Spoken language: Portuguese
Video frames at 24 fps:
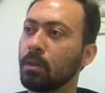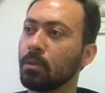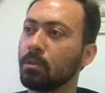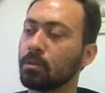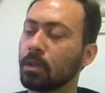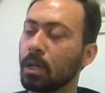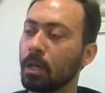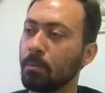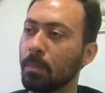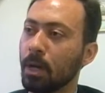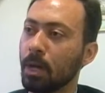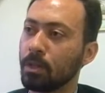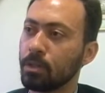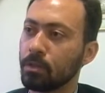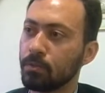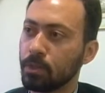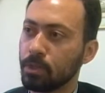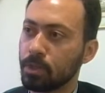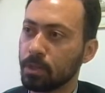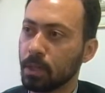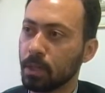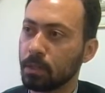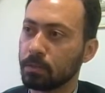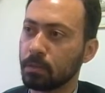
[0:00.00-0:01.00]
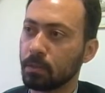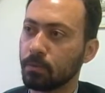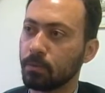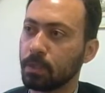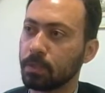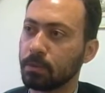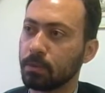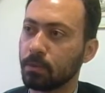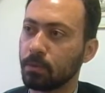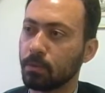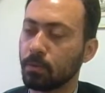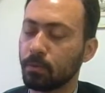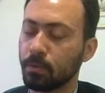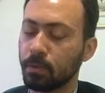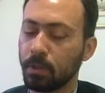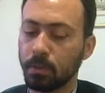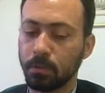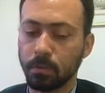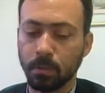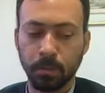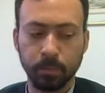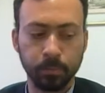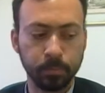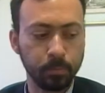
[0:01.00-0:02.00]
o trabalho de investigação vem sendo
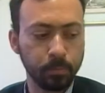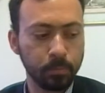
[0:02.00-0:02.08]
feito